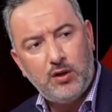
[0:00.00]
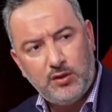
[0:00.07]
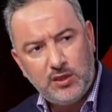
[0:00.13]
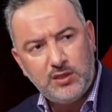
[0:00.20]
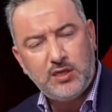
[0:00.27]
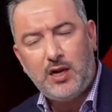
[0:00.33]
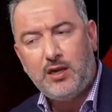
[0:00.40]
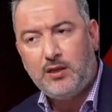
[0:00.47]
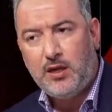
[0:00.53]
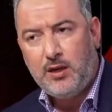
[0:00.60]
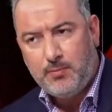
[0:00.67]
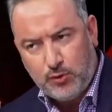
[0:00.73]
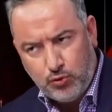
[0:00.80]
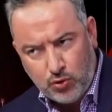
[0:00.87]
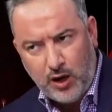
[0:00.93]
سالتيني
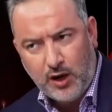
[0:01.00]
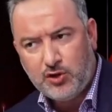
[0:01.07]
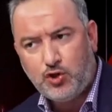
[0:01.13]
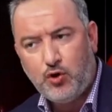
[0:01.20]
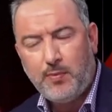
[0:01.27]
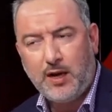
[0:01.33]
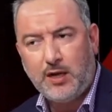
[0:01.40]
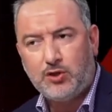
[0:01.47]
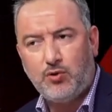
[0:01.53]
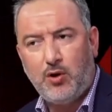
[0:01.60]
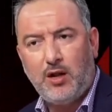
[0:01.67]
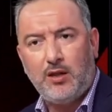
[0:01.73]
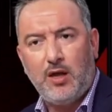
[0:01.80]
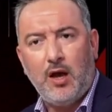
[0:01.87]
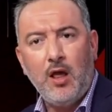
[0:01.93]
دوكا نعم. نجاوبك على
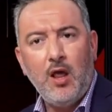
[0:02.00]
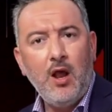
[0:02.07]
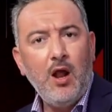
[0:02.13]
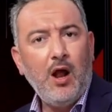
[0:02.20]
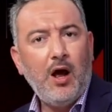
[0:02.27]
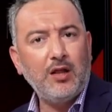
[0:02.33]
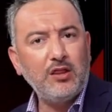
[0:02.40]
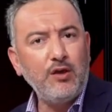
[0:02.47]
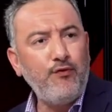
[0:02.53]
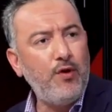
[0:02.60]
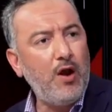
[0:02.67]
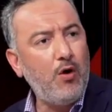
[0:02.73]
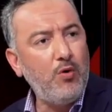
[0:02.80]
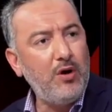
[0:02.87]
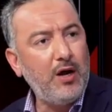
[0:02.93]
السؤال تاعك الطفل
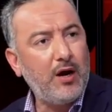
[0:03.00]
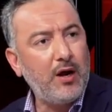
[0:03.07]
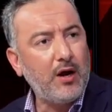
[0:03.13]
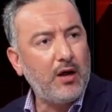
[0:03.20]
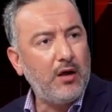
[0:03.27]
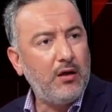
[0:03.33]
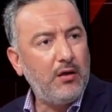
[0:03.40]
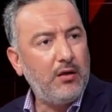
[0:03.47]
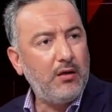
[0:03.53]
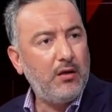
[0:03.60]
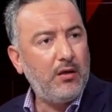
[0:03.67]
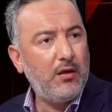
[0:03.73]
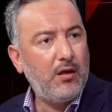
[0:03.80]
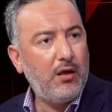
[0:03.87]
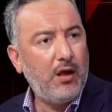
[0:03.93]
الاول اللي غرق
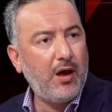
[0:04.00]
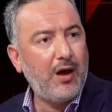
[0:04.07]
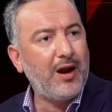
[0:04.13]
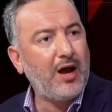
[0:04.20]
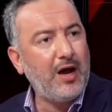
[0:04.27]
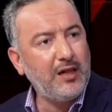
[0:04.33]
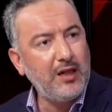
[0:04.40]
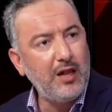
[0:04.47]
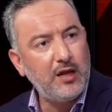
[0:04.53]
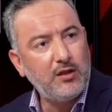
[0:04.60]
غرق على ثلاثه